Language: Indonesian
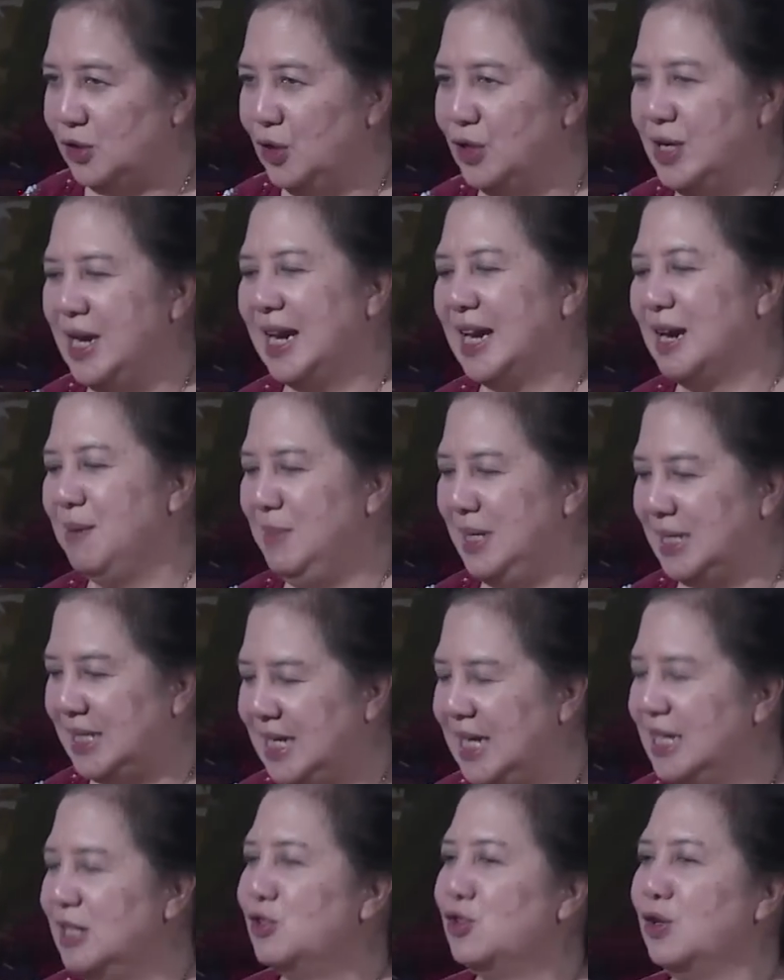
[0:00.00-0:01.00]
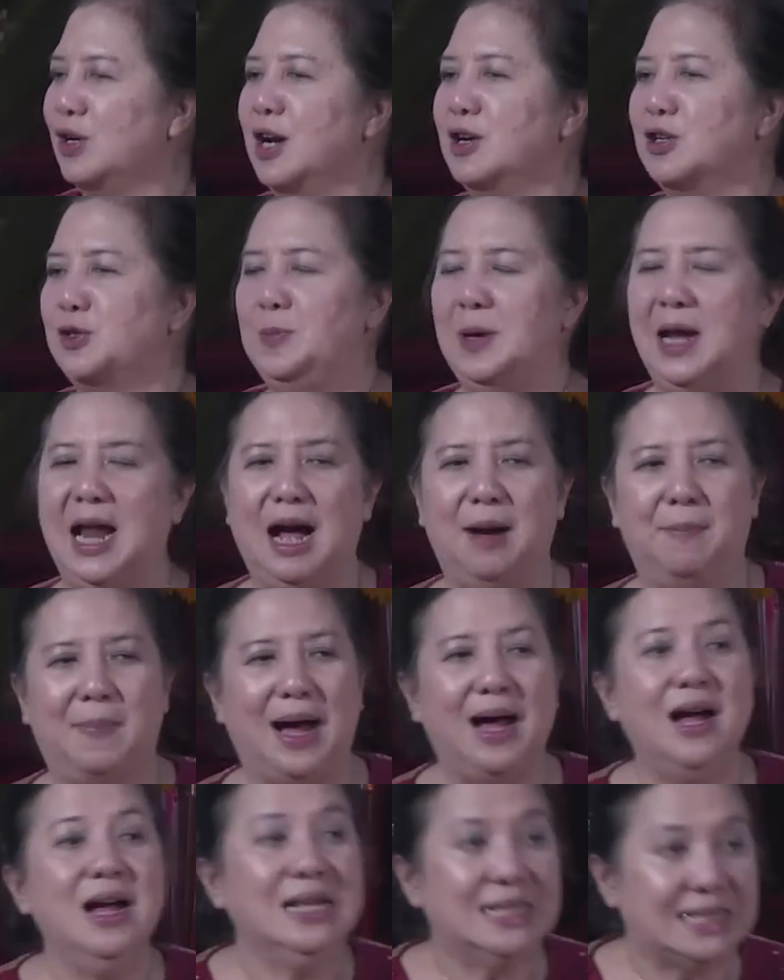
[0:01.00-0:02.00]
Saudara miskin, saudara harus
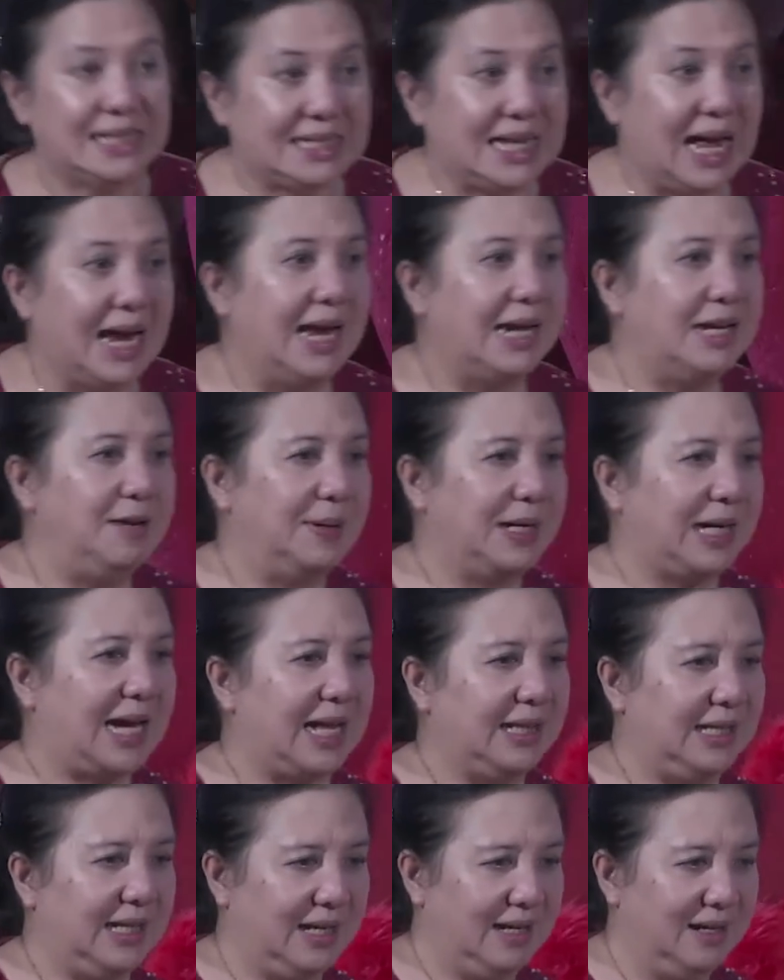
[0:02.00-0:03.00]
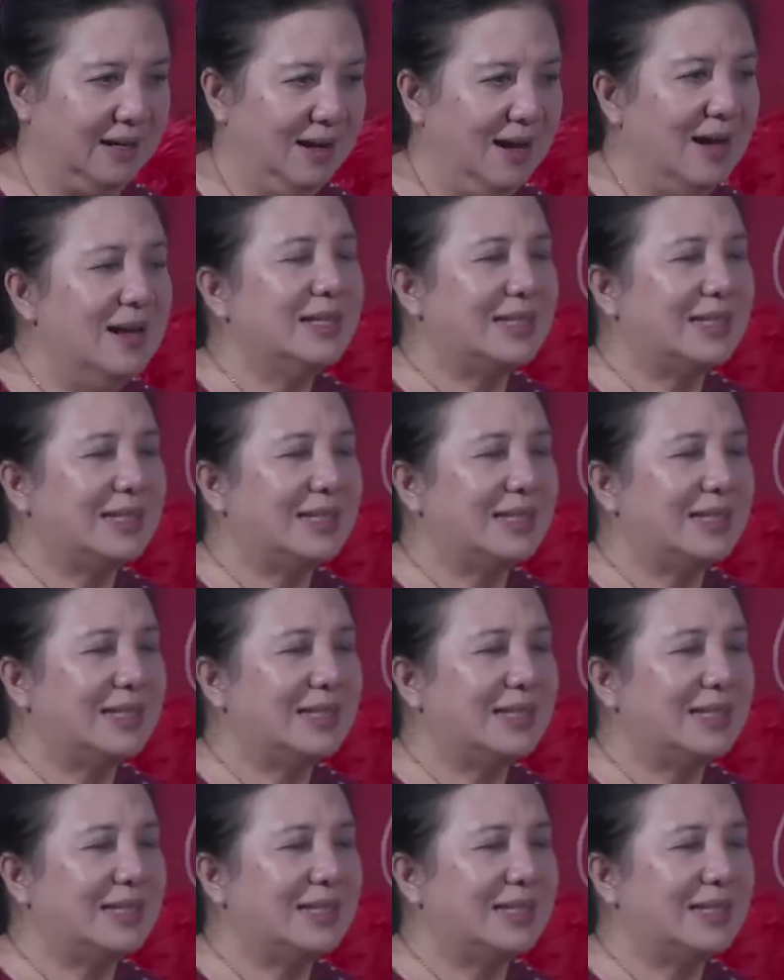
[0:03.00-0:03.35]
bilang apa? Saya diberkati.